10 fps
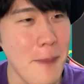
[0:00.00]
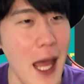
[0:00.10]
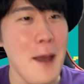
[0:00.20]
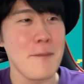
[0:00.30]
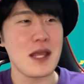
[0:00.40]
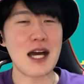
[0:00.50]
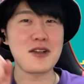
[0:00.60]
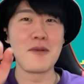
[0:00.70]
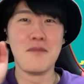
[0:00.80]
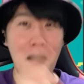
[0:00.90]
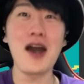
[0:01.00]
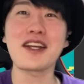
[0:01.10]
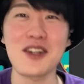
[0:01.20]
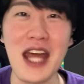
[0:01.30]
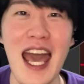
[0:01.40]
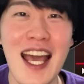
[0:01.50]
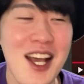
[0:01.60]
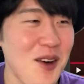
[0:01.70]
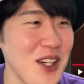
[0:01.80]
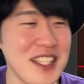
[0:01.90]
で、あともう一個ね、
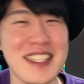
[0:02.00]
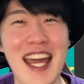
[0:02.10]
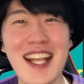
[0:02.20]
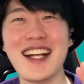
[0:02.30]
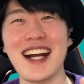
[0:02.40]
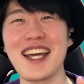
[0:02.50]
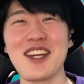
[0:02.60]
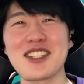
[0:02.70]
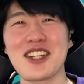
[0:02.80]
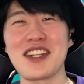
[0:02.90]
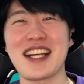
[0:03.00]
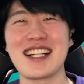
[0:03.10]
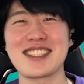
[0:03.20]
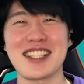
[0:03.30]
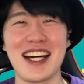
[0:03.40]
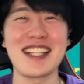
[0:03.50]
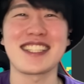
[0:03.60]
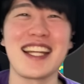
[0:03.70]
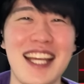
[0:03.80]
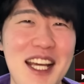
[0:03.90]
これ展開予想に関する話
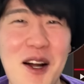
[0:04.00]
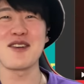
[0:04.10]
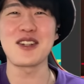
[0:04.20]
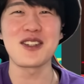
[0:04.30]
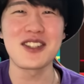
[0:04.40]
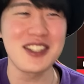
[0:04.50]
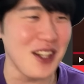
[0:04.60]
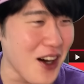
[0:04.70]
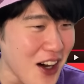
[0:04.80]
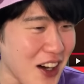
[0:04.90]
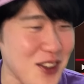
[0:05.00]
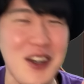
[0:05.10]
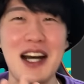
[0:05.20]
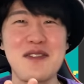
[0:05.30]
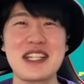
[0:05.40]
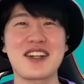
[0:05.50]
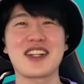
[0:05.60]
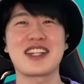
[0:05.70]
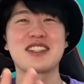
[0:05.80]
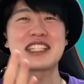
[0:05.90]
やねんけど、プルルの動画を見てくれ
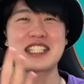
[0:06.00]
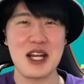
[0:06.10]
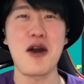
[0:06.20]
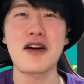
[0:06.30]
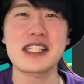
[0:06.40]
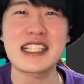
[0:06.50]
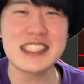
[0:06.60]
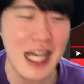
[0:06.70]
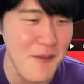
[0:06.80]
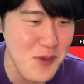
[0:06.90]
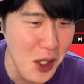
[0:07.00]
てる視聴者さんと